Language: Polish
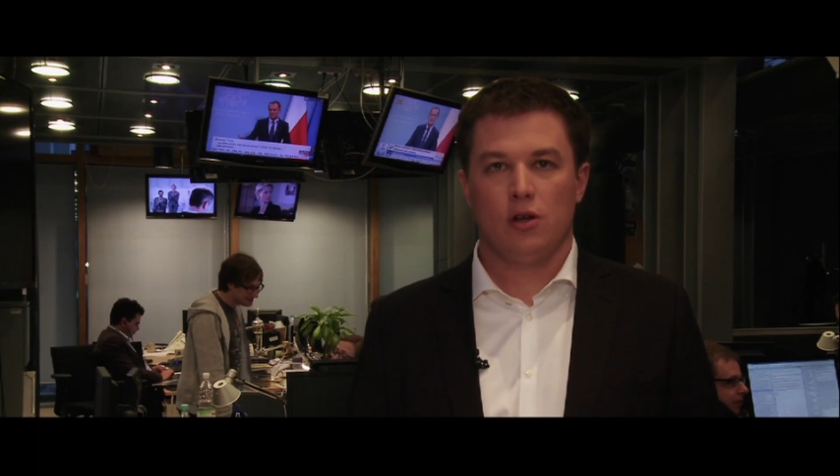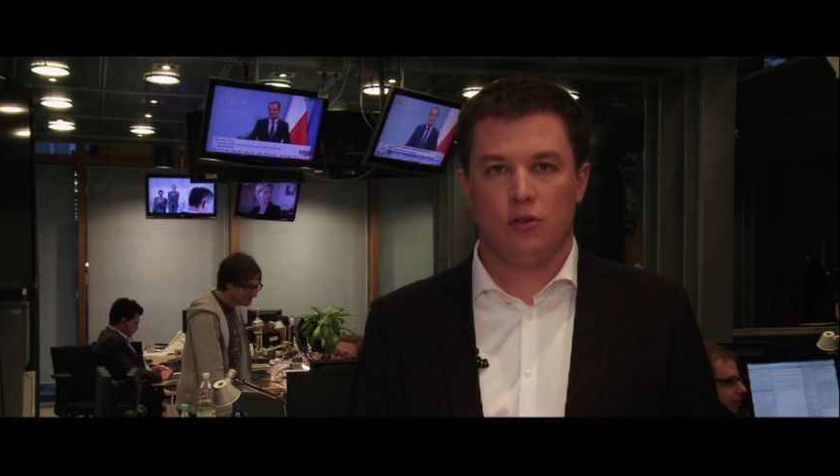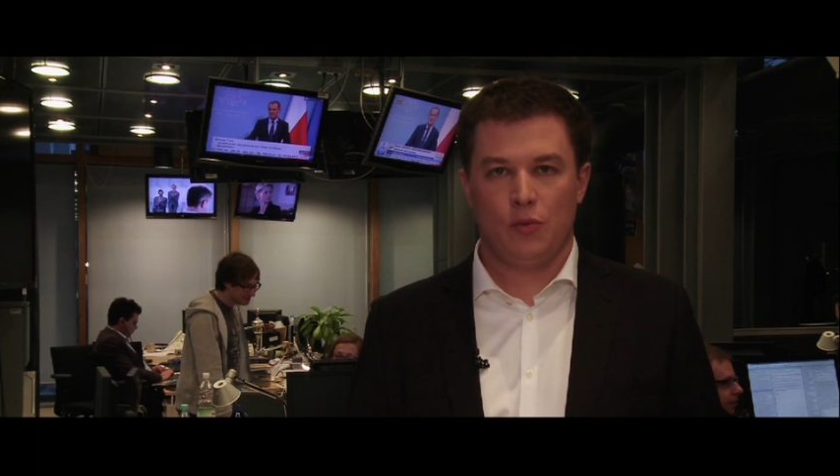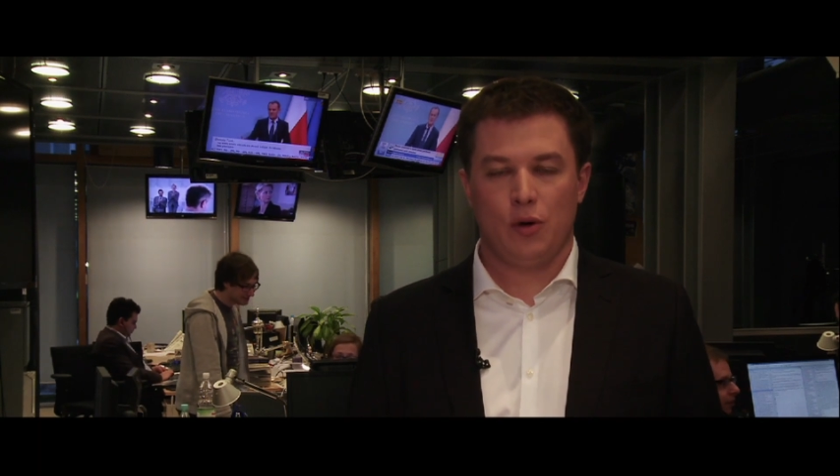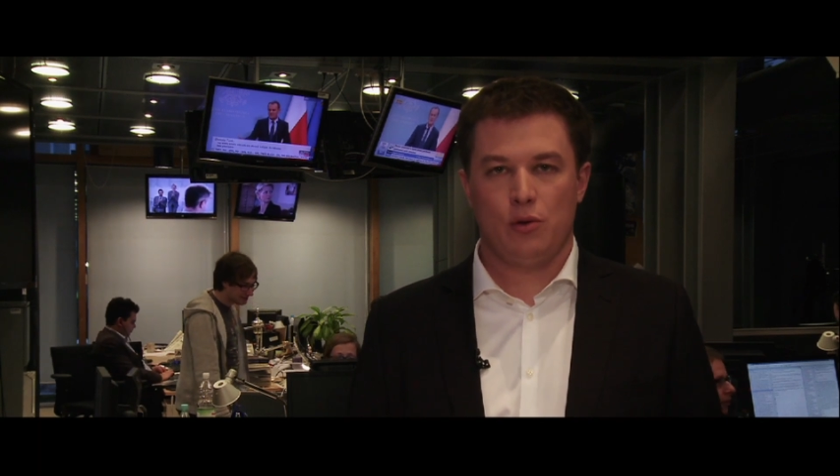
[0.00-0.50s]

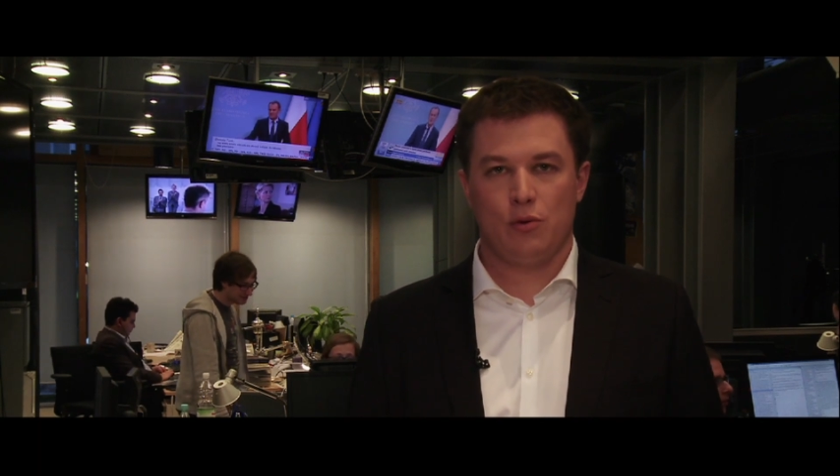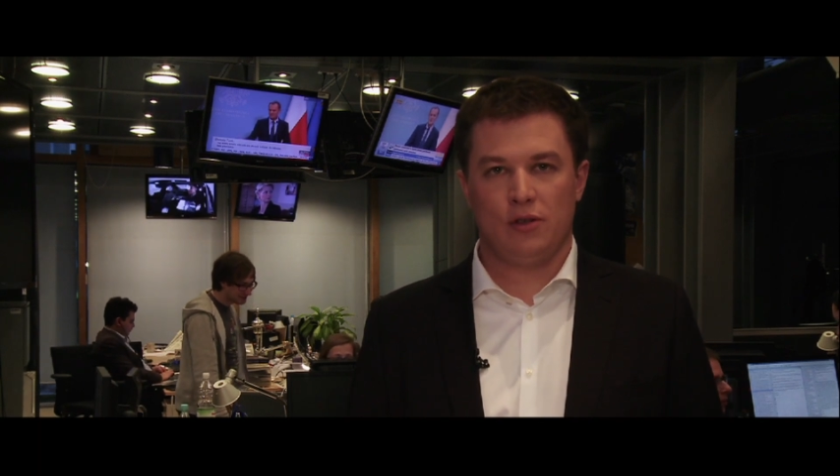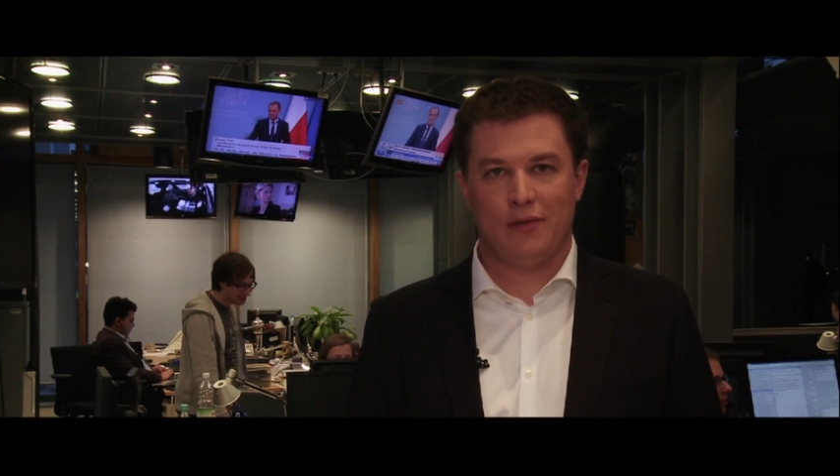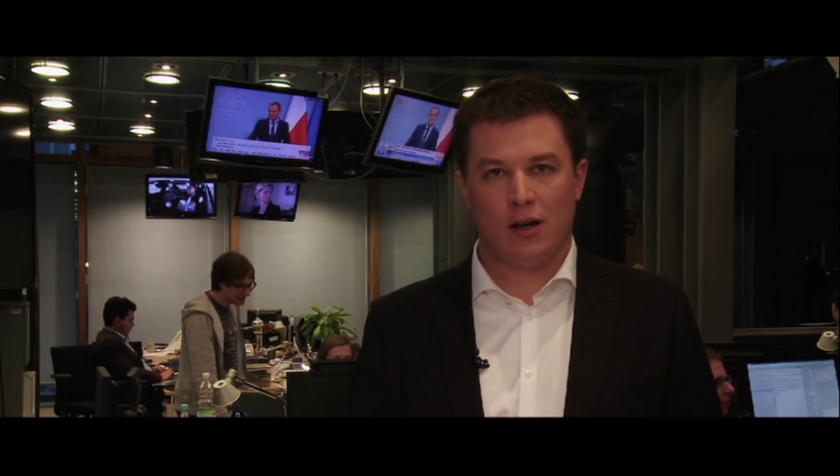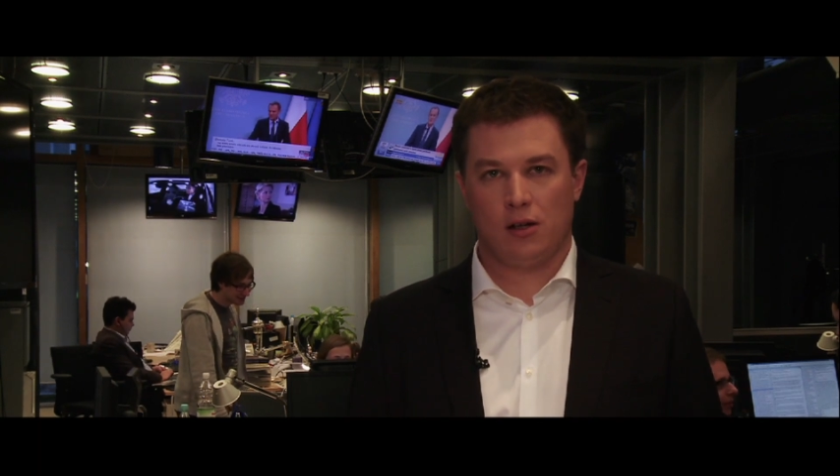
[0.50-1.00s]
dopełniły
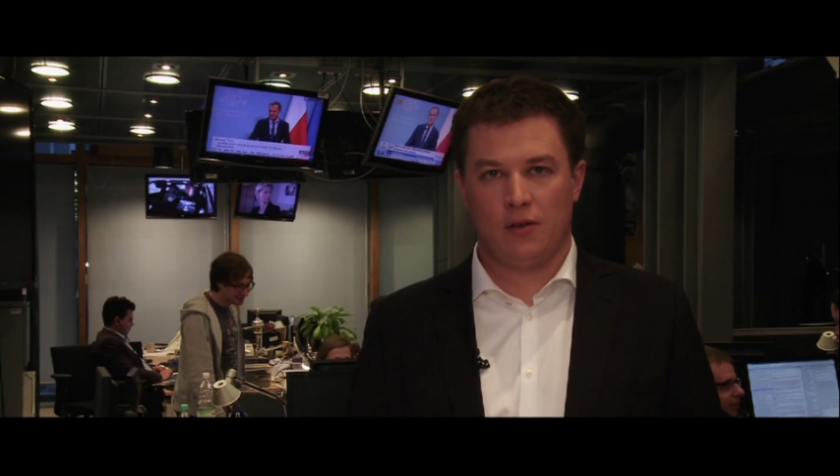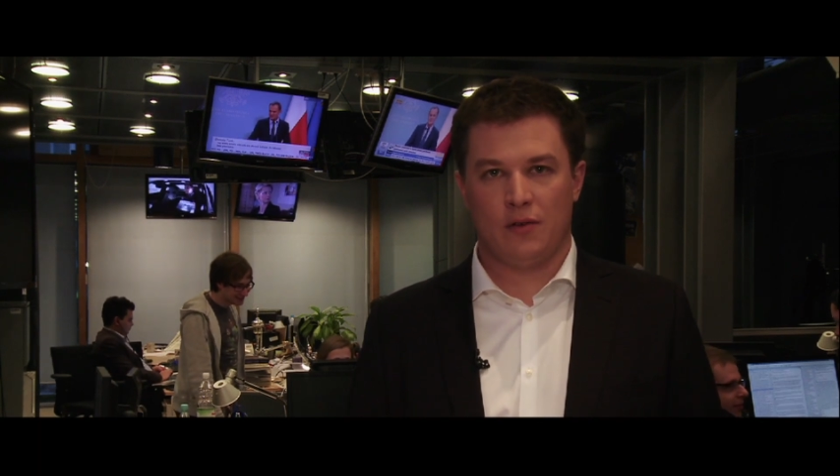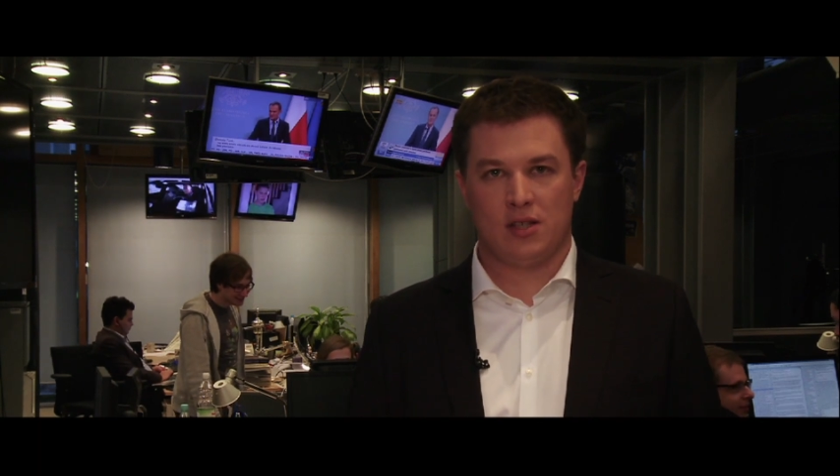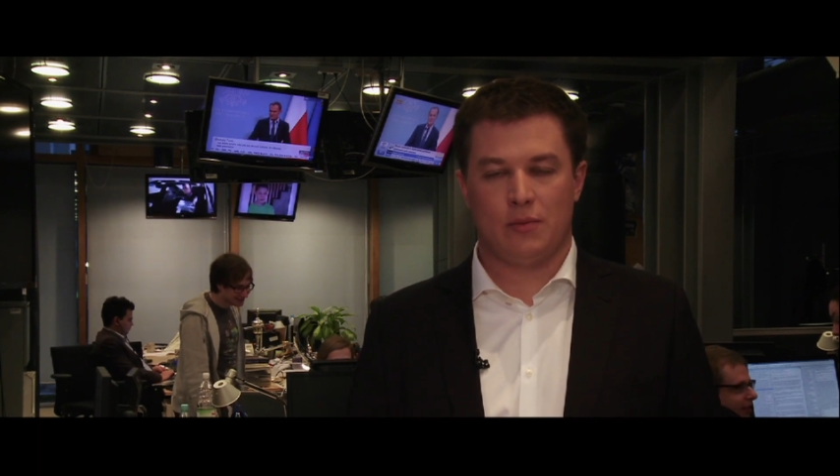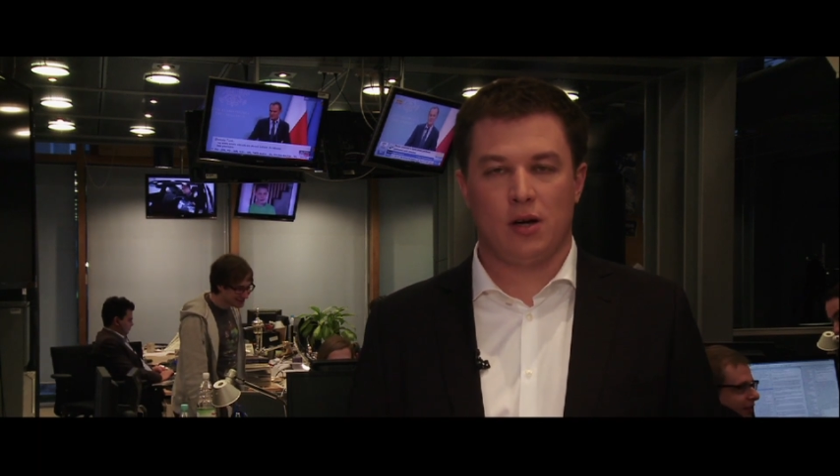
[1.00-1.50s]
dwa
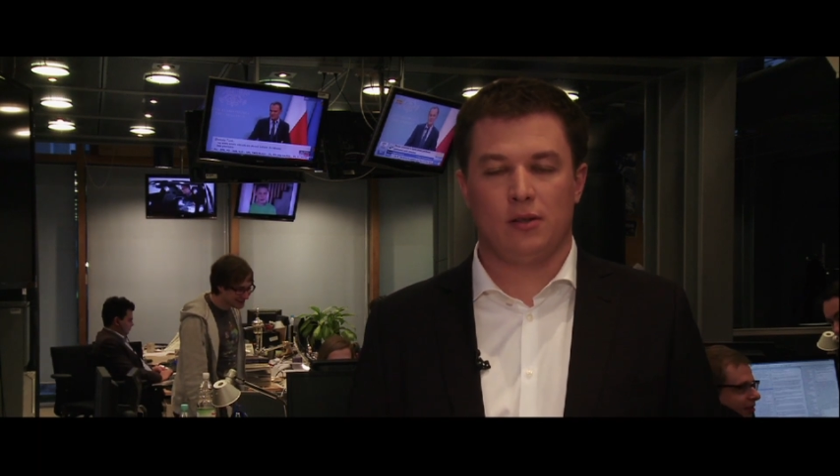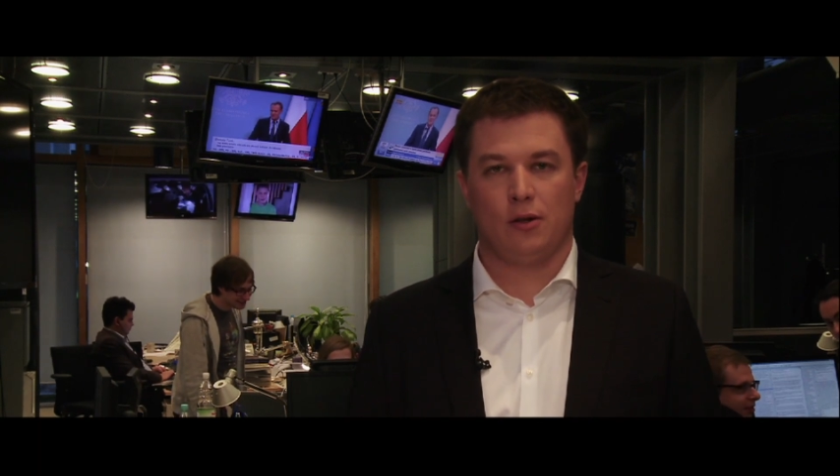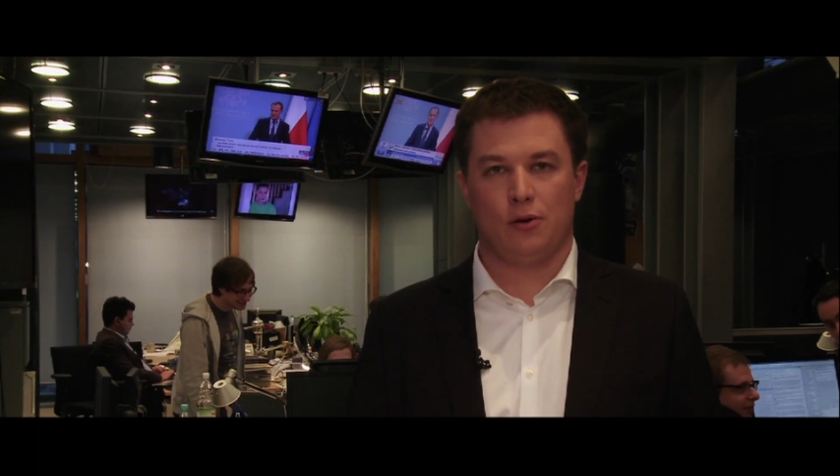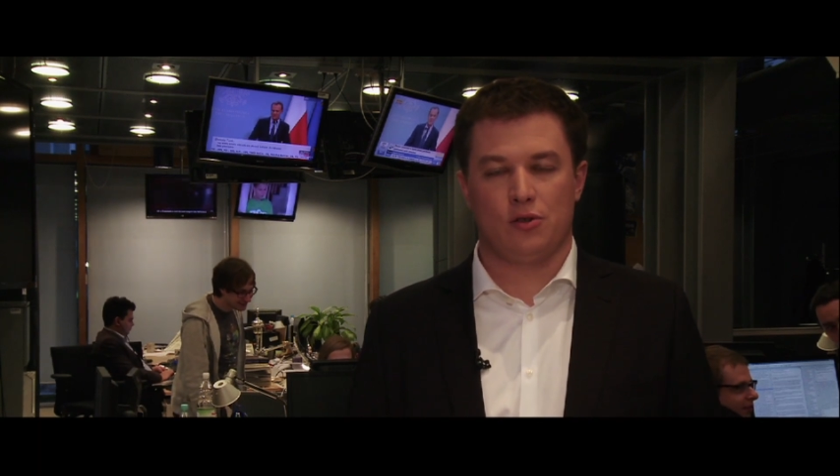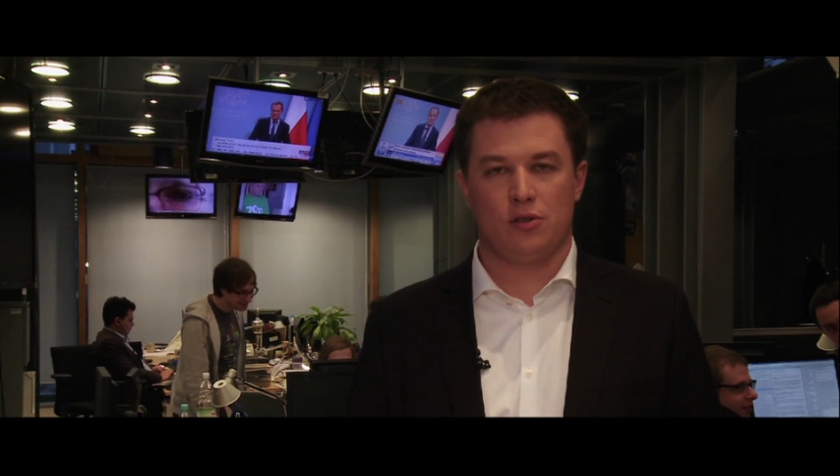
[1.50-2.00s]
krwawe zamachy
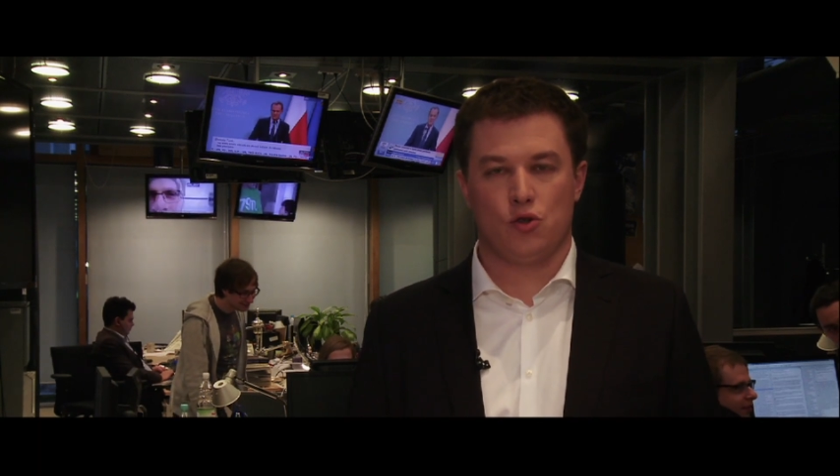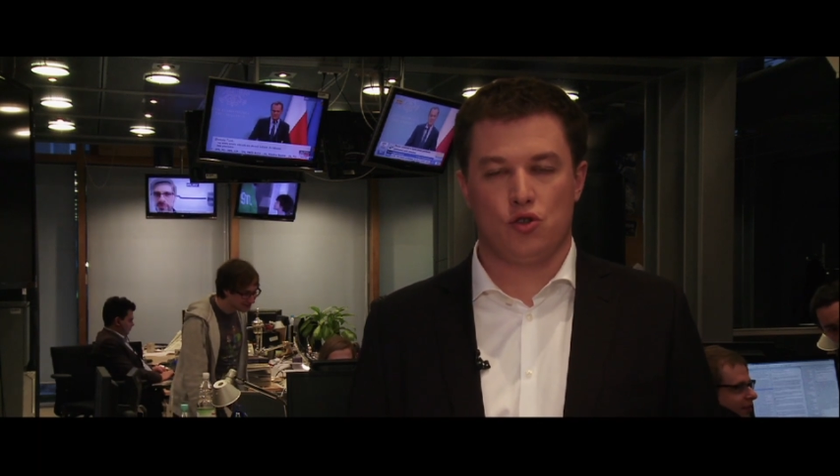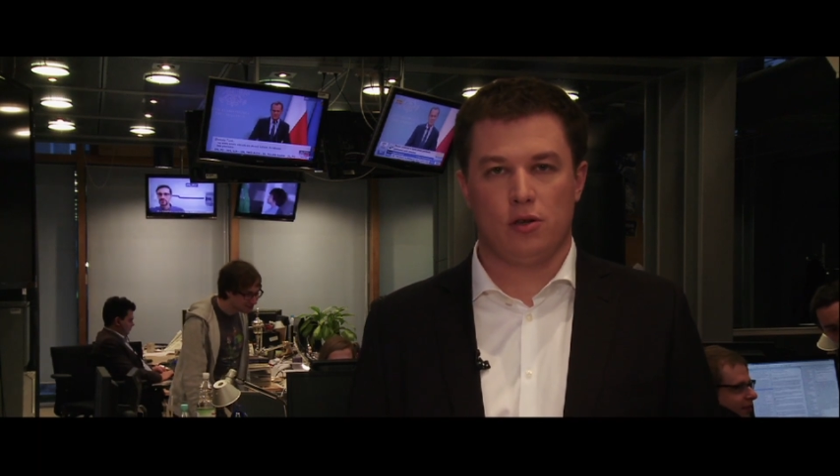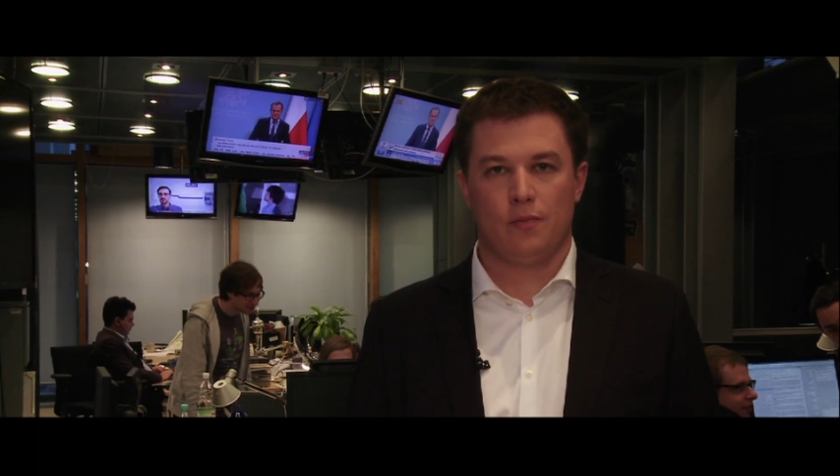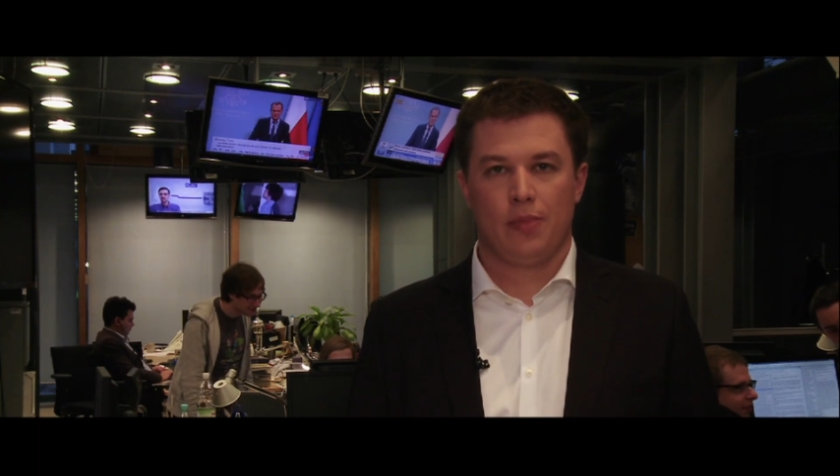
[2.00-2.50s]
terrorystyczne.